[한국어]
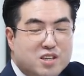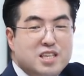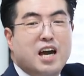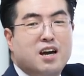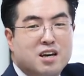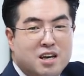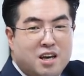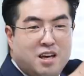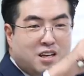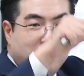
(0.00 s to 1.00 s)
그냥
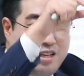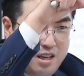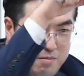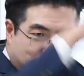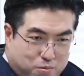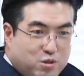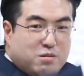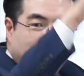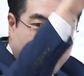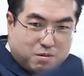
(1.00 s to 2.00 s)
이렇게
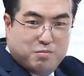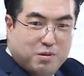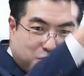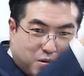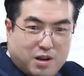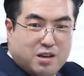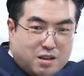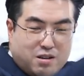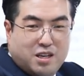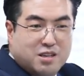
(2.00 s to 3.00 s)
보시면 뭐, 뭐 뭐라
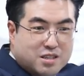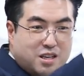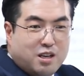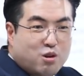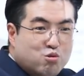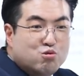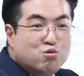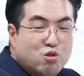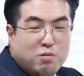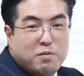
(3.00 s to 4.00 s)
그러나 이거 그냥 이렇게
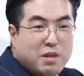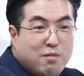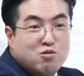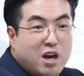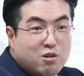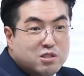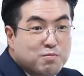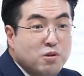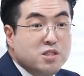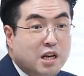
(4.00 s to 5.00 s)
꾹꾹 눌러보면 나무가 아니고
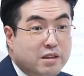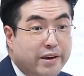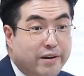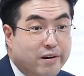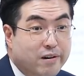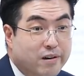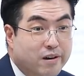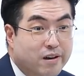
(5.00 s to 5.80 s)
스펀지 같아요.